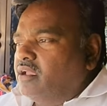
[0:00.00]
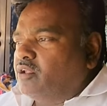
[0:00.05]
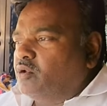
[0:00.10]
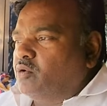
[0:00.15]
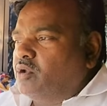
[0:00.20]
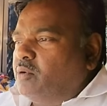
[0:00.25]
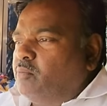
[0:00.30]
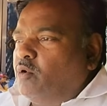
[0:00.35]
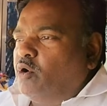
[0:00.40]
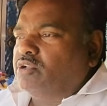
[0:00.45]

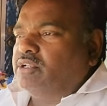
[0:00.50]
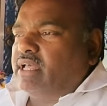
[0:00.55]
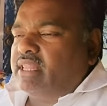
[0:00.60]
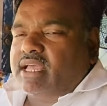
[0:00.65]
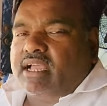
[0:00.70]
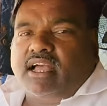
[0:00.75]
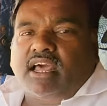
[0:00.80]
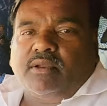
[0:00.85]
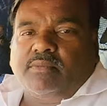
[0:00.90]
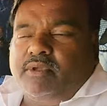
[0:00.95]
क्योंकि बहुत
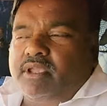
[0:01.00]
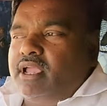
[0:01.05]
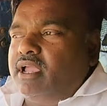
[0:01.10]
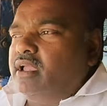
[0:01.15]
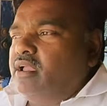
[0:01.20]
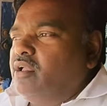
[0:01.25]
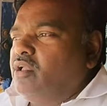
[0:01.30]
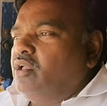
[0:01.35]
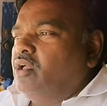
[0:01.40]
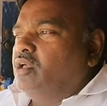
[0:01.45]
ज़्यादा गर्मी
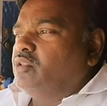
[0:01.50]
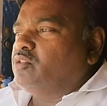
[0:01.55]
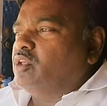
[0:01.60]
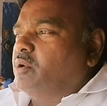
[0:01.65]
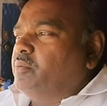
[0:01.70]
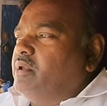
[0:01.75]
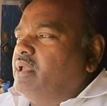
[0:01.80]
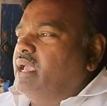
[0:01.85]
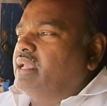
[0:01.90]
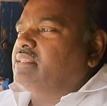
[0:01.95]
है
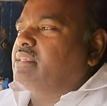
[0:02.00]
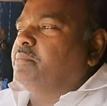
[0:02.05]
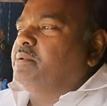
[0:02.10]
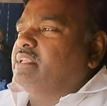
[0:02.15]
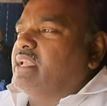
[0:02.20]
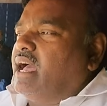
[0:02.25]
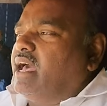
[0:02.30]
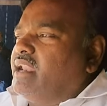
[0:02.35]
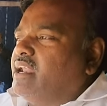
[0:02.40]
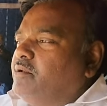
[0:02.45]
तो अभी ऐसे
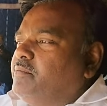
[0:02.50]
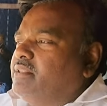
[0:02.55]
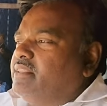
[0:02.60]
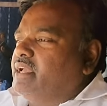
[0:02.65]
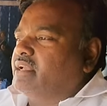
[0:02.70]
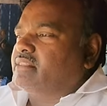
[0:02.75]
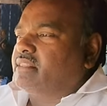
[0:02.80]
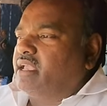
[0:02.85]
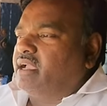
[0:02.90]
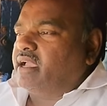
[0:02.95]
भी जा रहे हैं अभी
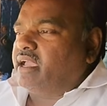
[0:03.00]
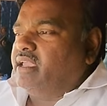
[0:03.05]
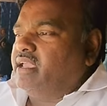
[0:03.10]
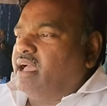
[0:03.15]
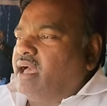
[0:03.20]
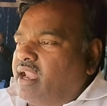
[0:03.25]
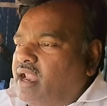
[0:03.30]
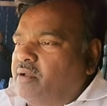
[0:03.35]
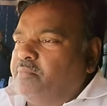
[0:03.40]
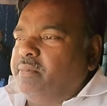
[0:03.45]
देखते हैं कहीं
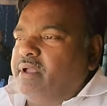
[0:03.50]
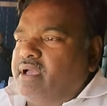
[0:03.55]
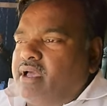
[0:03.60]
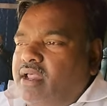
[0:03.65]
आराम भी